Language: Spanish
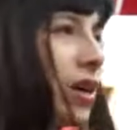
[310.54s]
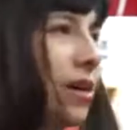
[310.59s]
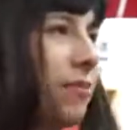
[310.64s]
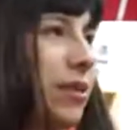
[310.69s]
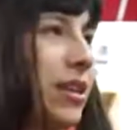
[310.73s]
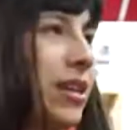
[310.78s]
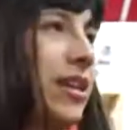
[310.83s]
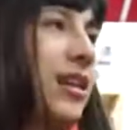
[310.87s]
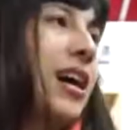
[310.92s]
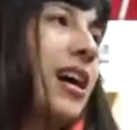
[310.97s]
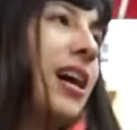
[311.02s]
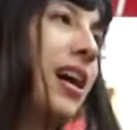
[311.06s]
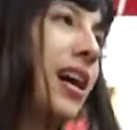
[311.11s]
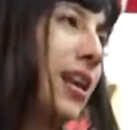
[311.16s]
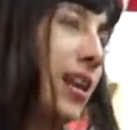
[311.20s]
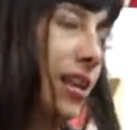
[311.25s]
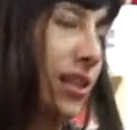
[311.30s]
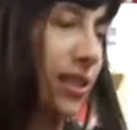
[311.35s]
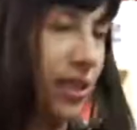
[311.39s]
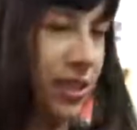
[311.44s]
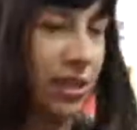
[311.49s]

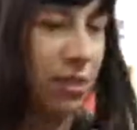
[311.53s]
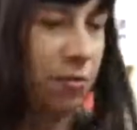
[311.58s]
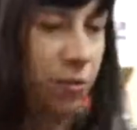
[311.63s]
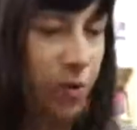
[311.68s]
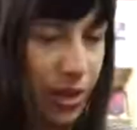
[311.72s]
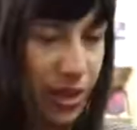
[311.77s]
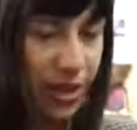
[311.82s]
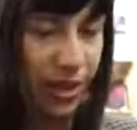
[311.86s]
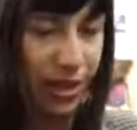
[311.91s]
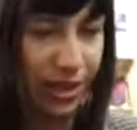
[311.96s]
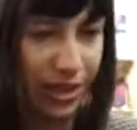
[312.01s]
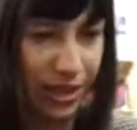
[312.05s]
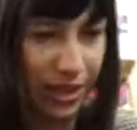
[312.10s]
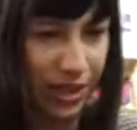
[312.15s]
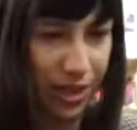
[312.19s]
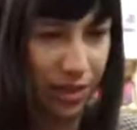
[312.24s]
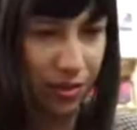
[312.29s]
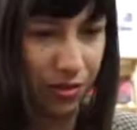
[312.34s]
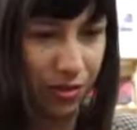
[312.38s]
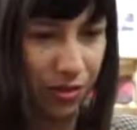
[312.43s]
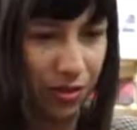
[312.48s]
americana, si se puede
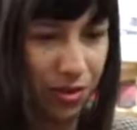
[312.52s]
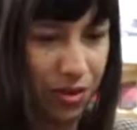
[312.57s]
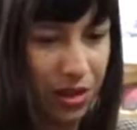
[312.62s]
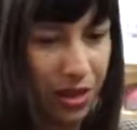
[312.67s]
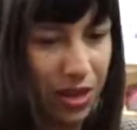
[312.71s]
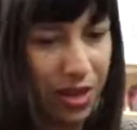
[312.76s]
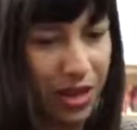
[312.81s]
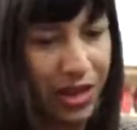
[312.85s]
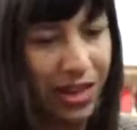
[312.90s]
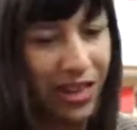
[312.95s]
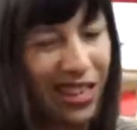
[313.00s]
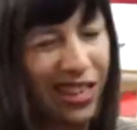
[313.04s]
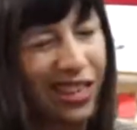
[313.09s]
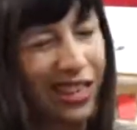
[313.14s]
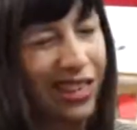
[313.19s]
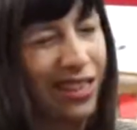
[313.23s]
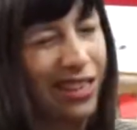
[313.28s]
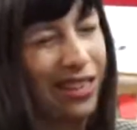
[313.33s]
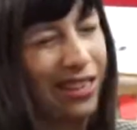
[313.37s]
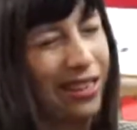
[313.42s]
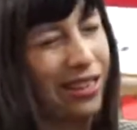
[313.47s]
decir, ¿no?
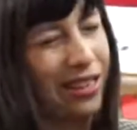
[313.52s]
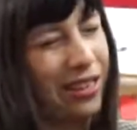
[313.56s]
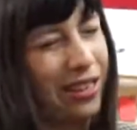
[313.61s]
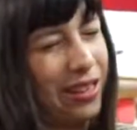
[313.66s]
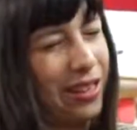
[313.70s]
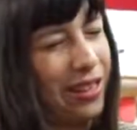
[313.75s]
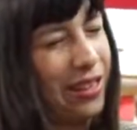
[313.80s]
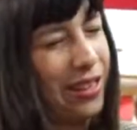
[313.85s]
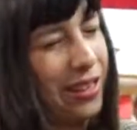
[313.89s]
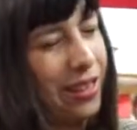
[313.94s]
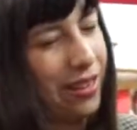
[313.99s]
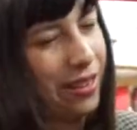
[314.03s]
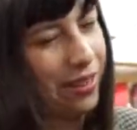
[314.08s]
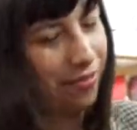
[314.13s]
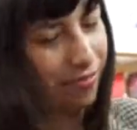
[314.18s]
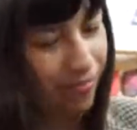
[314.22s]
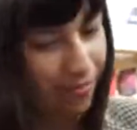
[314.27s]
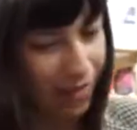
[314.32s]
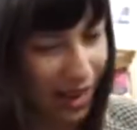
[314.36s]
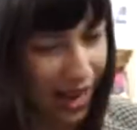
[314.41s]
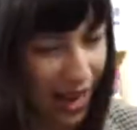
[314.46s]
Y
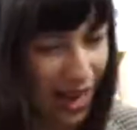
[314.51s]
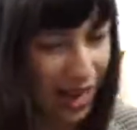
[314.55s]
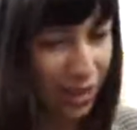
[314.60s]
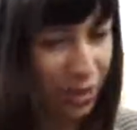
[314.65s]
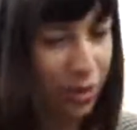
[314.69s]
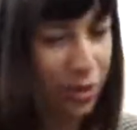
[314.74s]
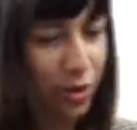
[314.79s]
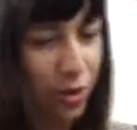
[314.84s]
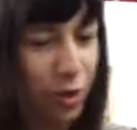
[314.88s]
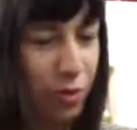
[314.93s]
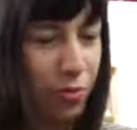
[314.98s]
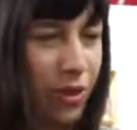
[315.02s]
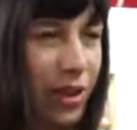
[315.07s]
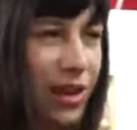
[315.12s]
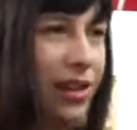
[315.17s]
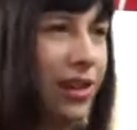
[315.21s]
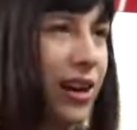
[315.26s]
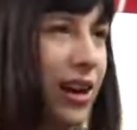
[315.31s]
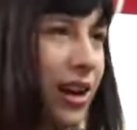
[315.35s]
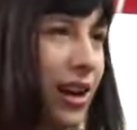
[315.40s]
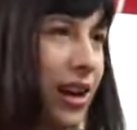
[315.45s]
eso,
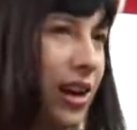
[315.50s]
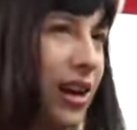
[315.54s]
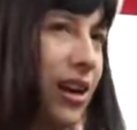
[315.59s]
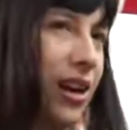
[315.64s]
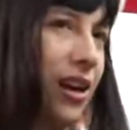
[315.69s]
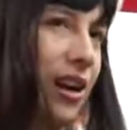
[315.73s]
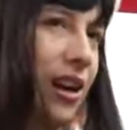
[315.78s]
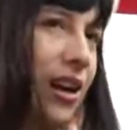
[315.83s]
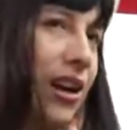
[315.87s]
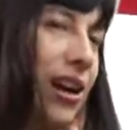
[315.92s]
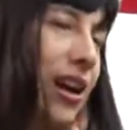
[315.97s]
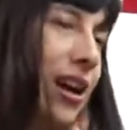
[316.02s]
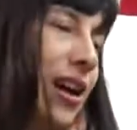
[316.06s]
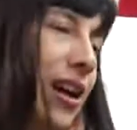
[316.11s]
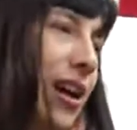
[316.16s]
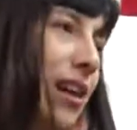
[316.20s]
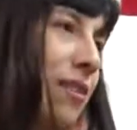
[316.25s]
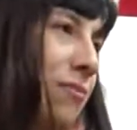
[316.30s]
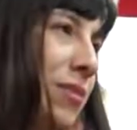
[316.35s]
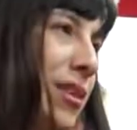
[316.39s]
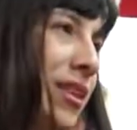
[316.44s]
sumada
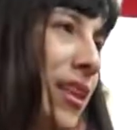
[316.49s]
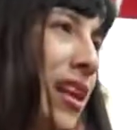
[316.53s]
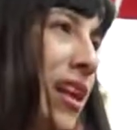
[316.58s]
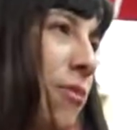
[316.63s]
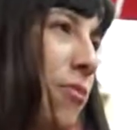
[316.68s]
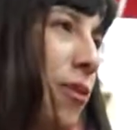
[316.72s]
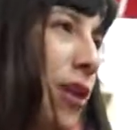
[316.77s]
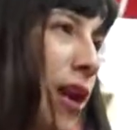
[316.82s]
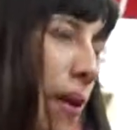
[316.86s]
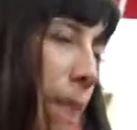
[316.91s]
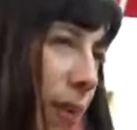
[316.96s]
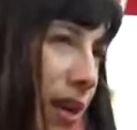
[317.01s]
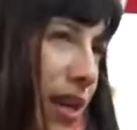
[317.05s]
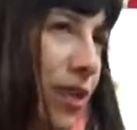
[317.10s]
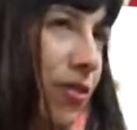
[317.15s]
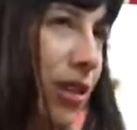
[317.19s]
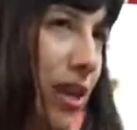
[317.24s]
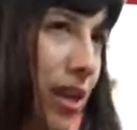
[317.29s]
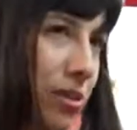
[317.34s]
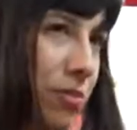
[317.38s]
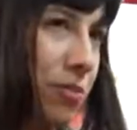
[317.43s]
a, mi interés por las
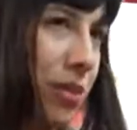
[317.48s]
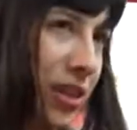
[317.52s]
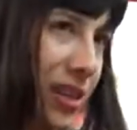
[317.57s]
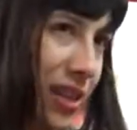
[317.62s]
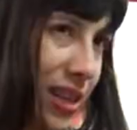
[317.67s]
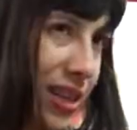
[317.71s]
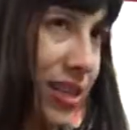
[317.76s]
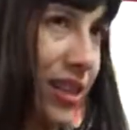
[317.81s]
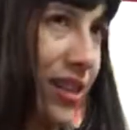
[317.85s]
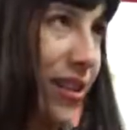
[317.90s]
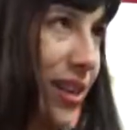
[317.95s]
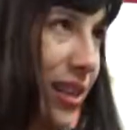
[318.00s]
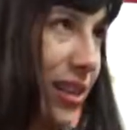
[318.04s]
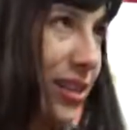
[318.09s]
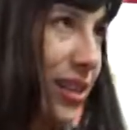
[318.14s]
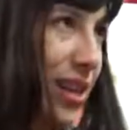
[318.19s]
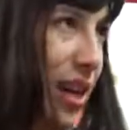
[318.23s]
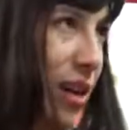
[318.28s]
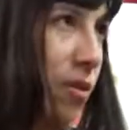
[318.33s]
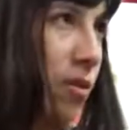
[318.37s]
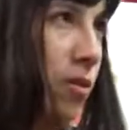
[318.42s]
películas, me interesaba que
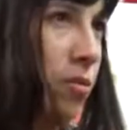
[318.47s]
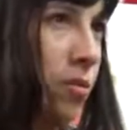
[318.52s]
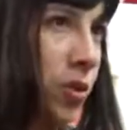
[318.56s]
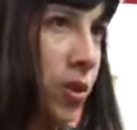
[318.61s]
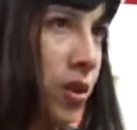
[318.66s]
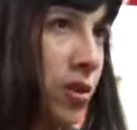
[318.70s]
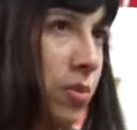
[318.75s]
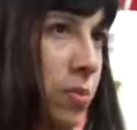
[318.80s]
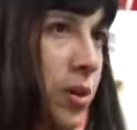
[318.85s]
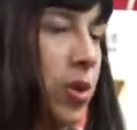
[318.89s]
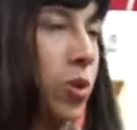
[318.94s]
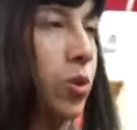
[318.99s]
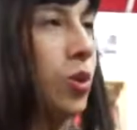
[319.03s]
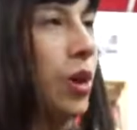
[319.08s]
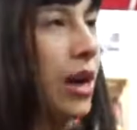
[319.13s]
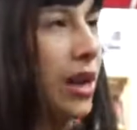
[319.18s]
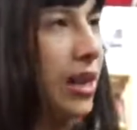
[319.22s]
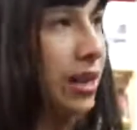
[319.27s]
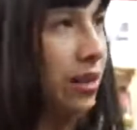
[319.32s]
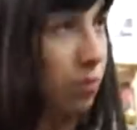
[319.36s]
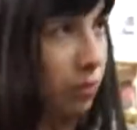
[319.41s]
sea algo muy
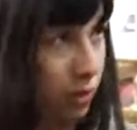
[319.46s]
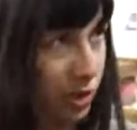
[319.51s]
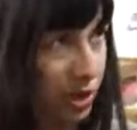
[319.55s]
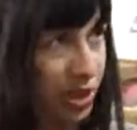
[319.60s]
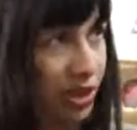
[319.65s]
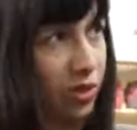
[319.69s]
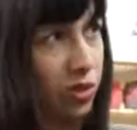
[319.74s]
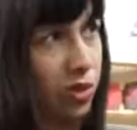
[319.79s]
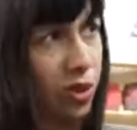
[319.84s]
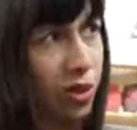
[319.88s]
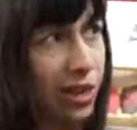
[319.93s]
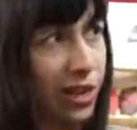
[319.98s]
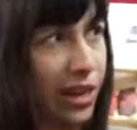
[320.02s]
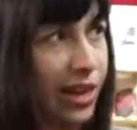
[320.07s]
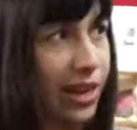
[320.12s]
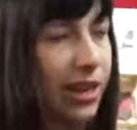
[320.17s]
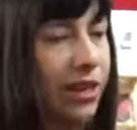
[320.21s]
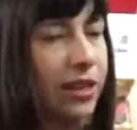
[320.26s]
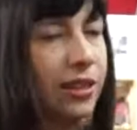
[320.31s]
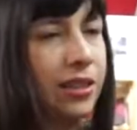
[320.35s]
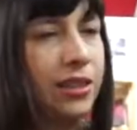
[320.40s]
visual y muy
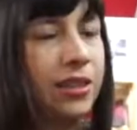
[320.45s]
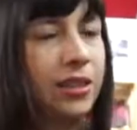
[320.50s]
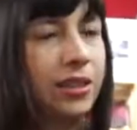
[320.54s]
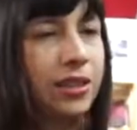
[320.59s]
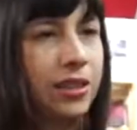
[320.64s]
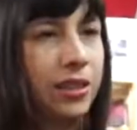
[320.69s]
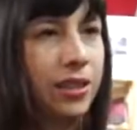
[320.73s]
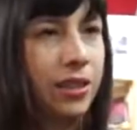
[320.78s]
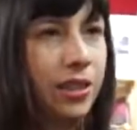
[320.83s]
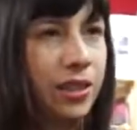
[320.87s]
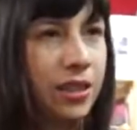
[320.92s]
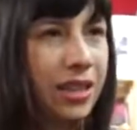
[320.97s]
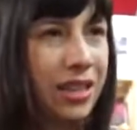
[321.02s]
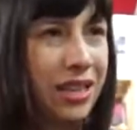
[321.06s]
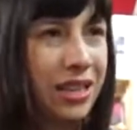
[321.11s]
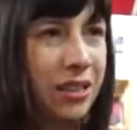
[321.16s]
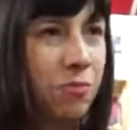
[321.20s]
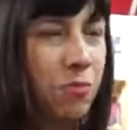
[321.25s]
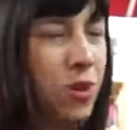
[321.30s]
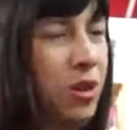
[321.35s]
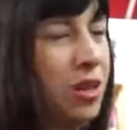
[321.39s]
sensorial
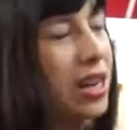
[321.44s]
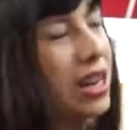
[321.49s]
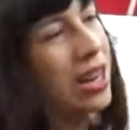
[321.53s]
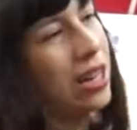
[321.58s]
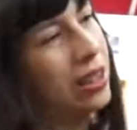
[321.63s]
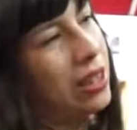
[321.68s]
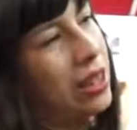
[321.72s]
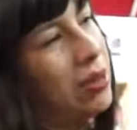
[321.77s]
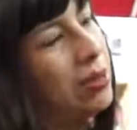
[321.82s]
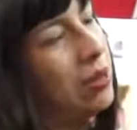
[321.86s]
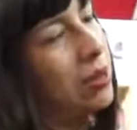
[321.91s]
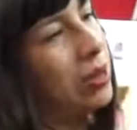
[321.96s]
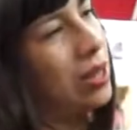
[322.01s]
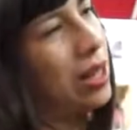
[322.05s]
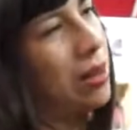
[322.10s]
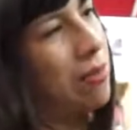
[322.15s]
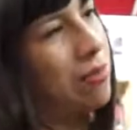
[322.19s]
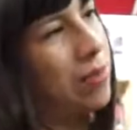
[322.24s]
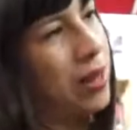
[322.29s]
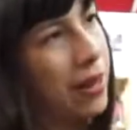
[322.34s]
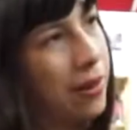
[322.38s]
y muy narrativo
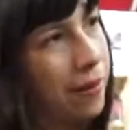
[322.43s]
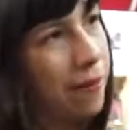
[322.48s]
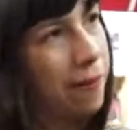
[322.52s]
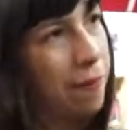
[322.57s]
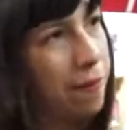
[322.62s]
también.